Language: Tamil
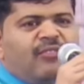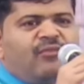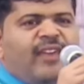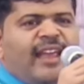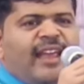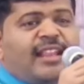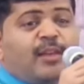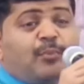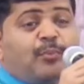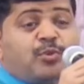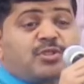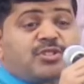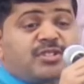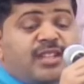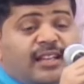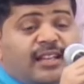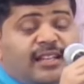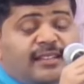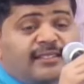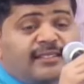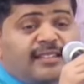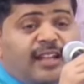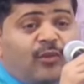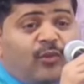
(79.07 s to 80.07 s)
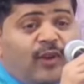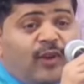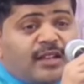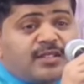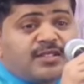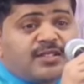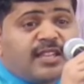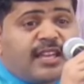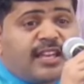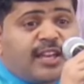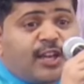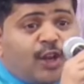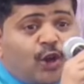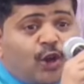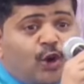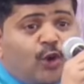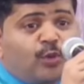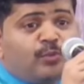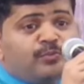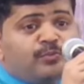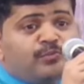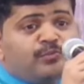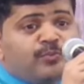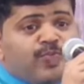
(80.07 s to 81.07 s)
வேத புஸ்தகத்தில்
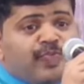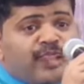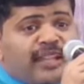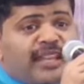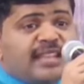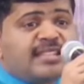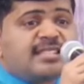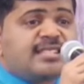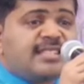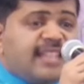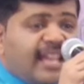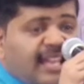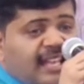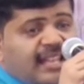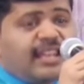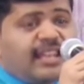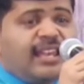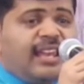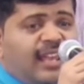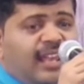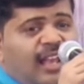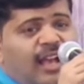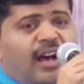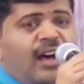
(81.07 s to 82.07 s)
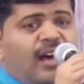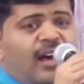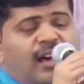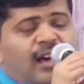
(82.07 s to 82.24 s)
வாசிக்கிறோம் எஸ்ஏக்கியா